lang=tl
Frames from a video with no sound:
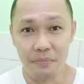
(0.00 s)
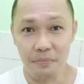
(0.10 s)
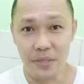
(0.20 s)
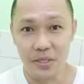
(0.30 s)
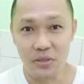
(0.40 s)

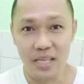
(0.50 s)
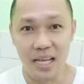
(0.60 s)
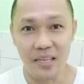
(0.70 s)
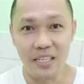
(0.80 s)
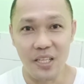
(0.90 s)
video sa
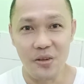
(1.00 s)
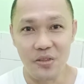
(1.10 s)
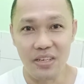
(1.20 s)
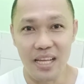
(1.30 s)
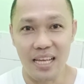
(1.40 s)
akin yung
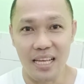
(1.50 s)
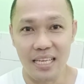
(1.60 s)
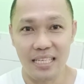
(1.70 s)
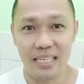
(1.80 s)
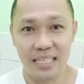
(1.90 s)
niluto na
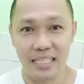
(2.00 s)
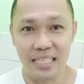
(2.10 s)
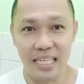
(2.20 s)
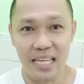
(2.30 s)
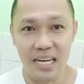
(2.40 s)

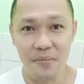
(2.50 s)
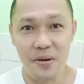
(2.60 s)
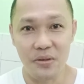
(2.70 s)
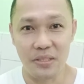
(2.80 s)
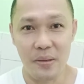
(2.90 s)
sinigang na
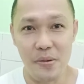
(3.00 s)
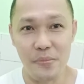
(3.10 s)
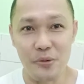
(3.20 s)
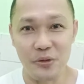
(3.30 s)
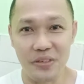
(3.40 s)
bangos na
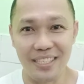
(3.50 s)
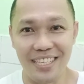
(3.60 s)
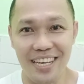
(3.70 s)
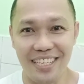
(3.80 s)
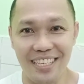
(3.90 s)
yung puso ng
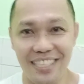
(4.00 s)
saging